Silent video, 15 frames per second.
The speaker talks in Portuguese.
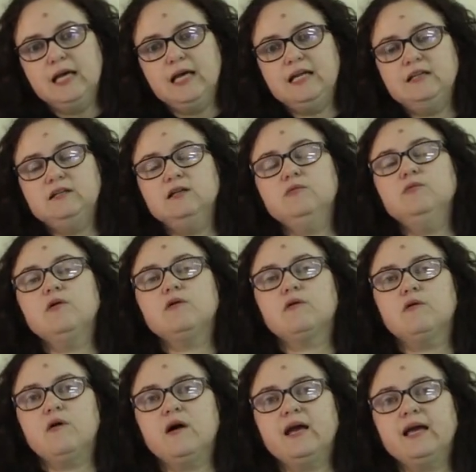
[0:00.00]
ele não
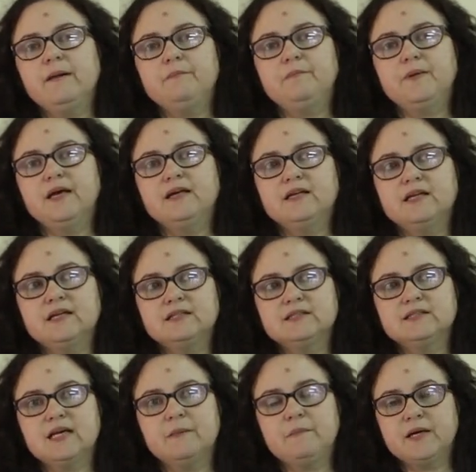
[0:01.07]
ocorre
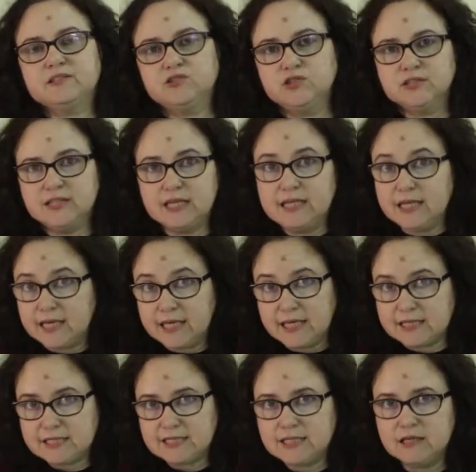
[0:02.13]
apenas a partir da
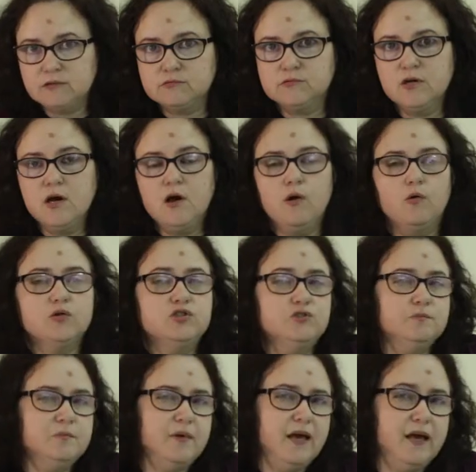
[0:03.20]
negação ou
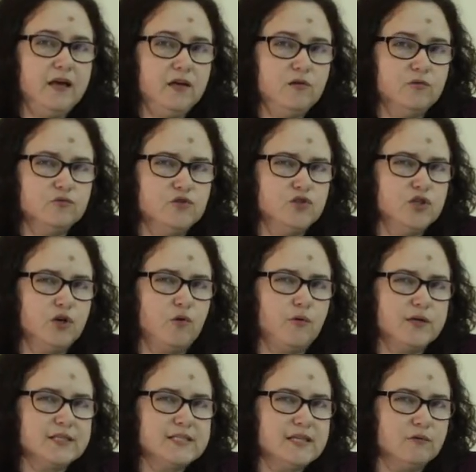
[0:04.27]
de meios de
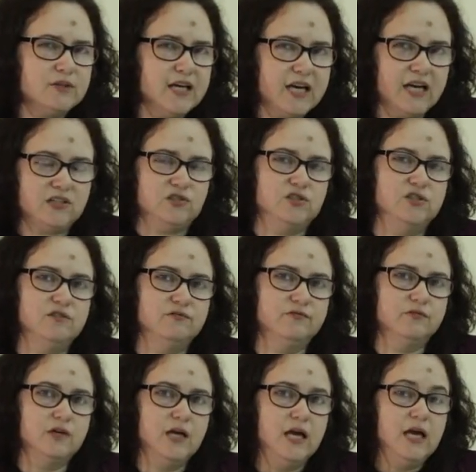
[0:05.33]
coerção
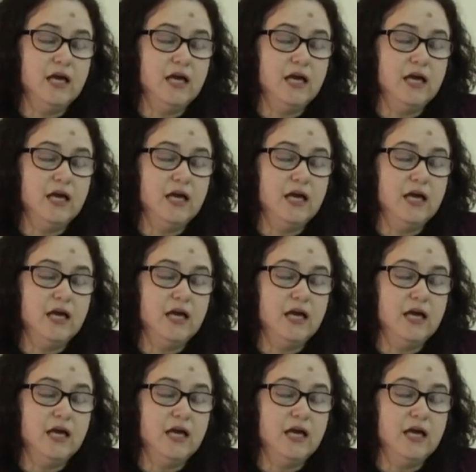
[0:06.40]
negativo.